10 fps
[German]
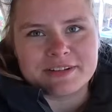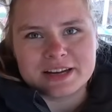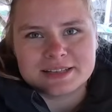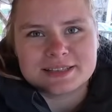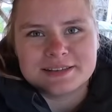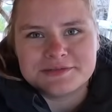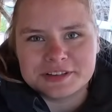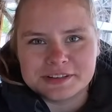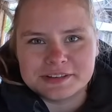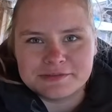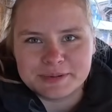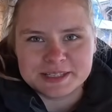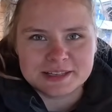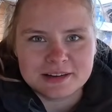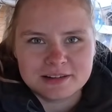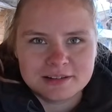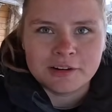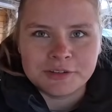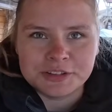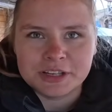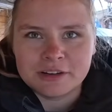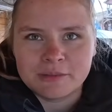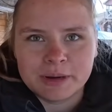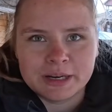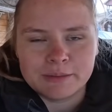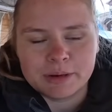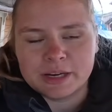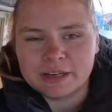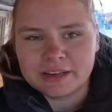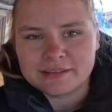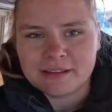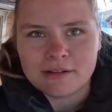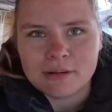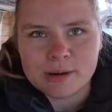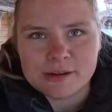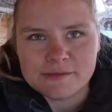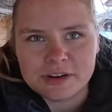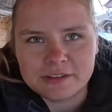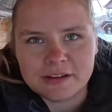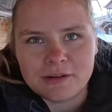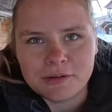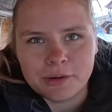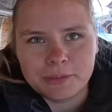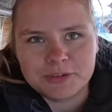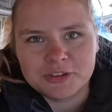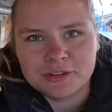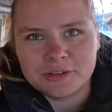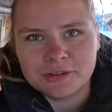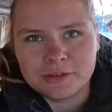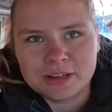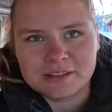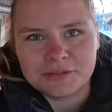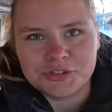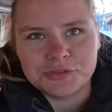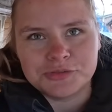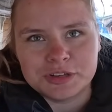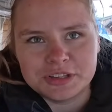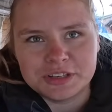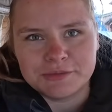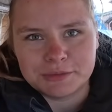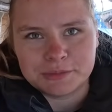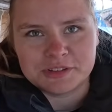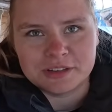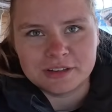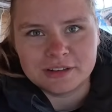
wäre es definitiv besser. Und hinten bei den beiden Gerstlauer Bahnen finde ich es auch hübsch. Nur dazwischen finde ich irgendwie ein bisschen.